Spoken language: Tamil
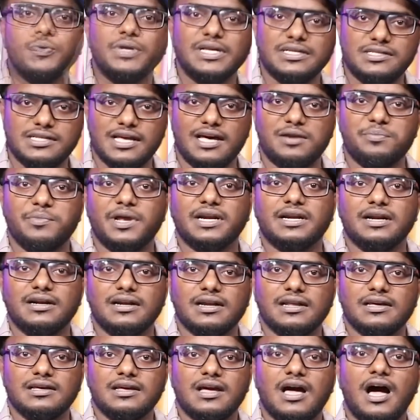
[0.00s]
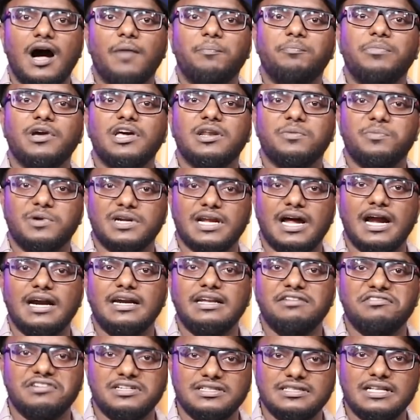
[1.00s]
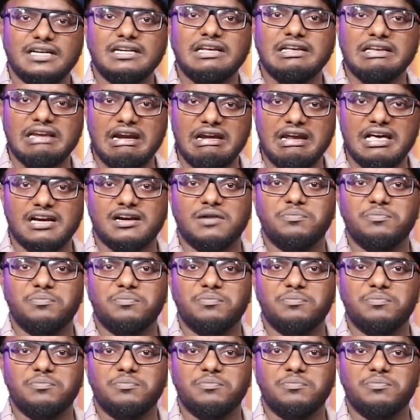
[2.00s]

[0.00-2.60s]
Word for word: யூஎஸ் ஷேர் மார்க்கெட்டில் அப்போ ஏற்பட்ட அடி விழுந்திருக்கு எல்லா